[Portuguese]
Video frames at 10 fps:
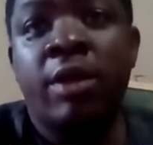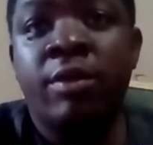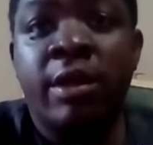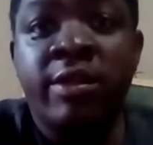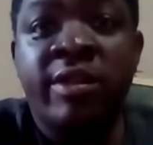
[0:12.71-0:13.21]

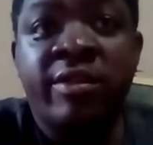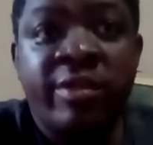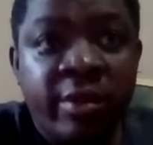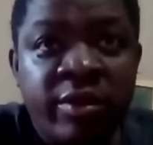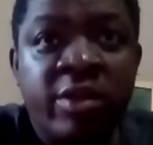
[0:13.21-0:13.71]

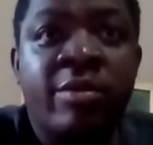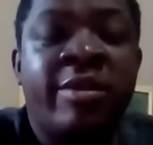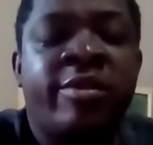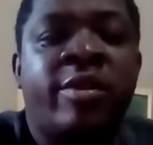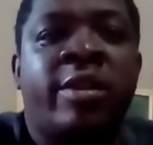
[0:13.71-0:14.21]
atualização de
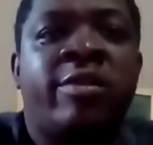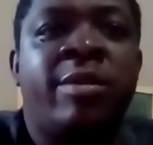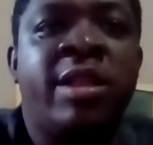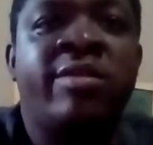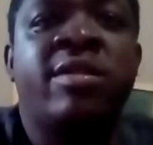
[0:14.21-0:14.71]
algumas
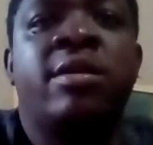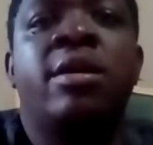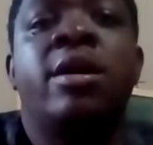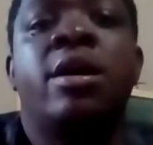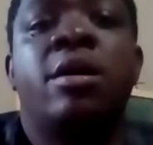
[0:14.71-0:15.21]
frotas, beleza?
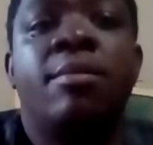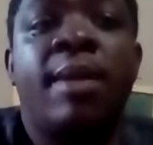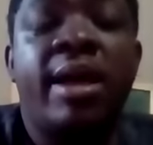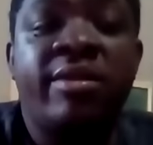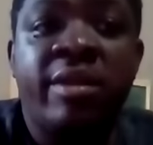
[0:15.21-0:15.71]

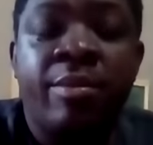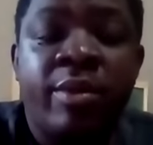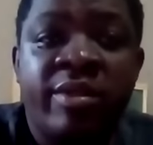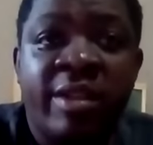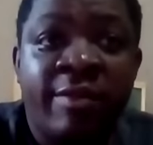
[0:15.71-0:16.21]
Mas
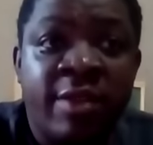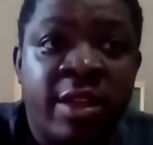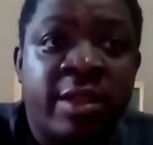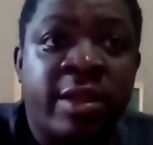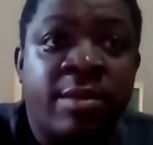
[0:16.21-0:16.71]
depois da
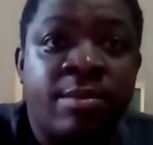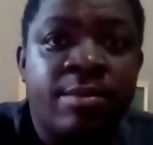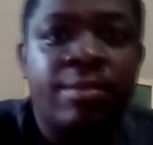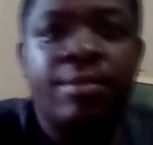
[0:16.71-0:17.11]
vinheta.